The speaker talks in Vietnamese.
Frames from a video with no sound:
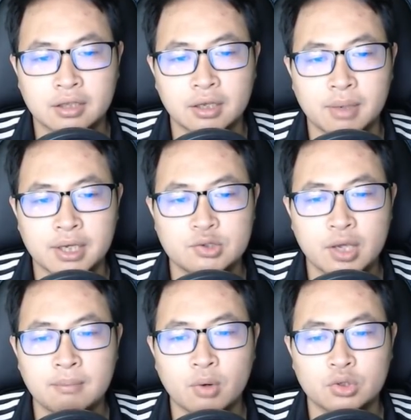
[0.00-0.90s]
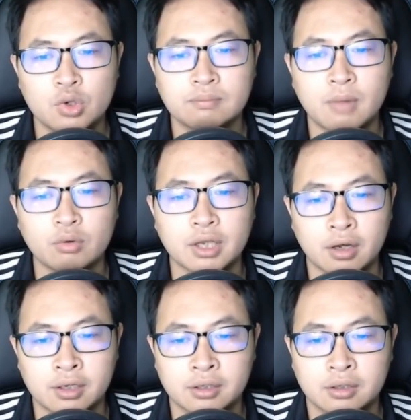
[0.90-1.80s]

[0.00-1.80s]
tỉ mỉ suy nghĩ một chút, bỗng nhiên nói.